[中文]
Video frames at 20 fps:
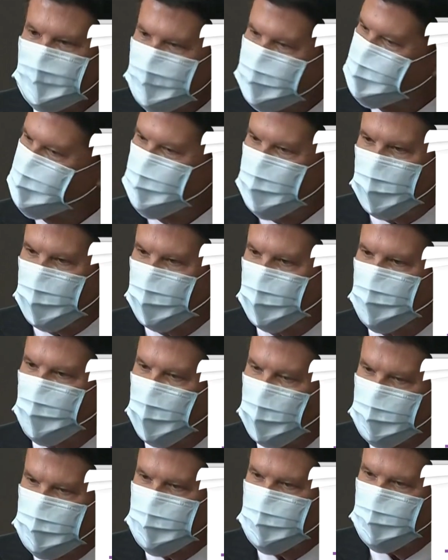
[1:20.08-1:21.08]
克拉克这回
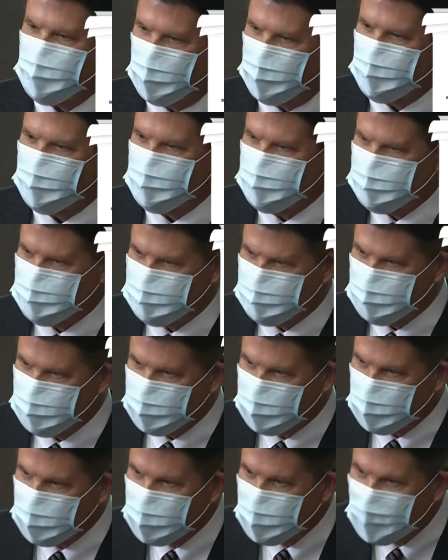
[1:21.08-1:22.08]
显然低调
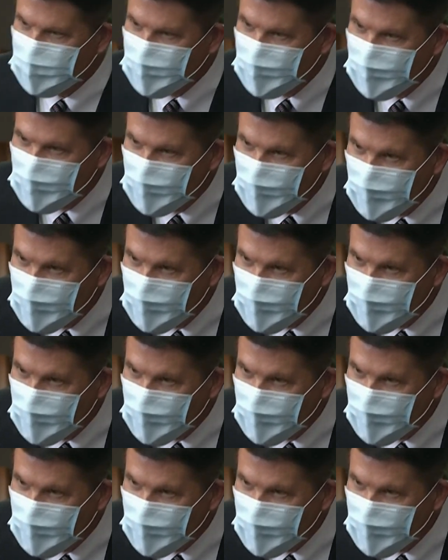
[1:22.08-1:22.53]
很多。